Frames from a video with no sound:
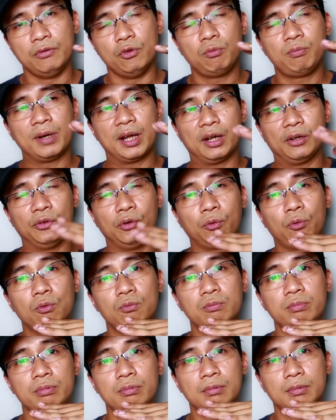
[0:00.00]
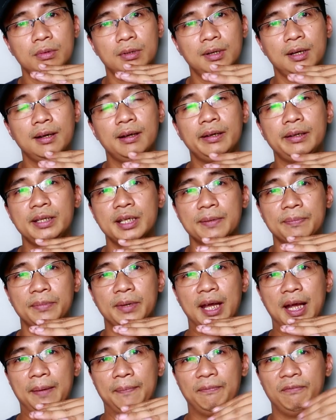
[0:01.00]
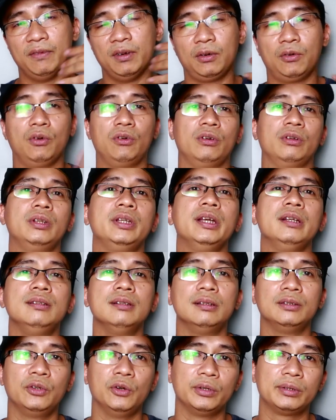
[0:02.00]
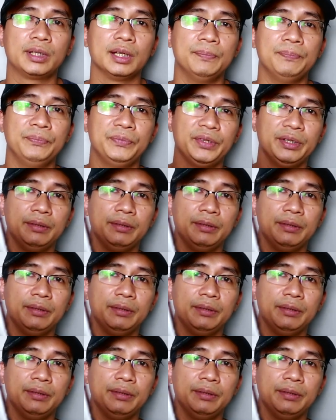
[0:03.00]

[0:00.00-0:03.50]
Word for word: lúc nào nó cũng hơi điềm đạm và có thiên hướng nội tâm